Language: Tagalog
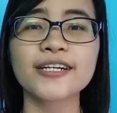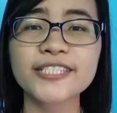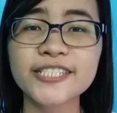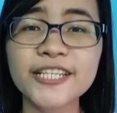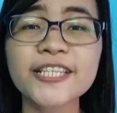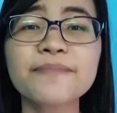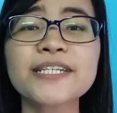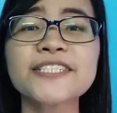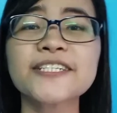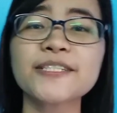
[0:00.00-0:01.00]
At dyan
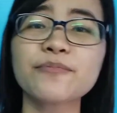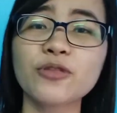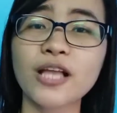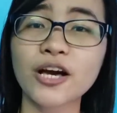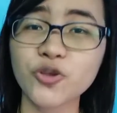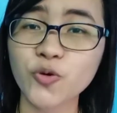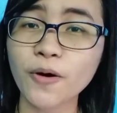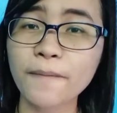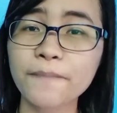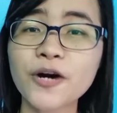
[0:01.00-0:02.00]
na magsisimula
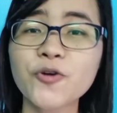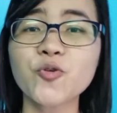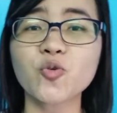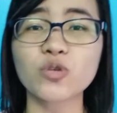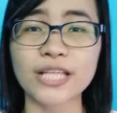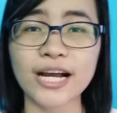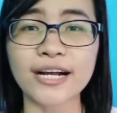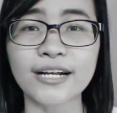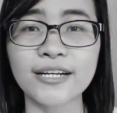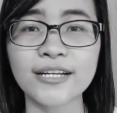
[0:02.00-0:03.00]
yung
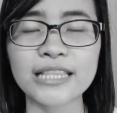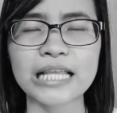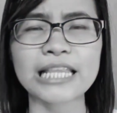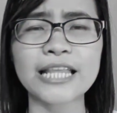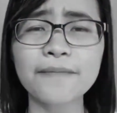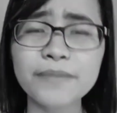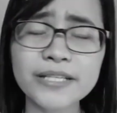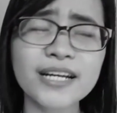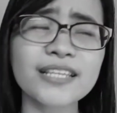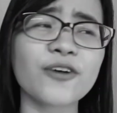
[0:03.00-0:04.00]
pangungutang.
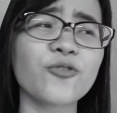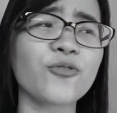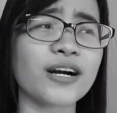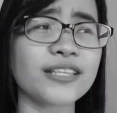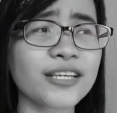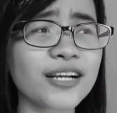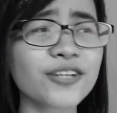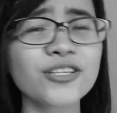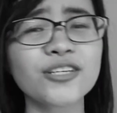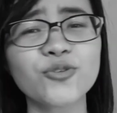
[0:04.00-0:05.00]
Lalapit ka na kung
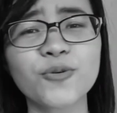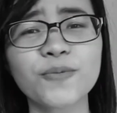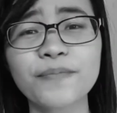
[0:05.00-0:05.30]
kani-kanino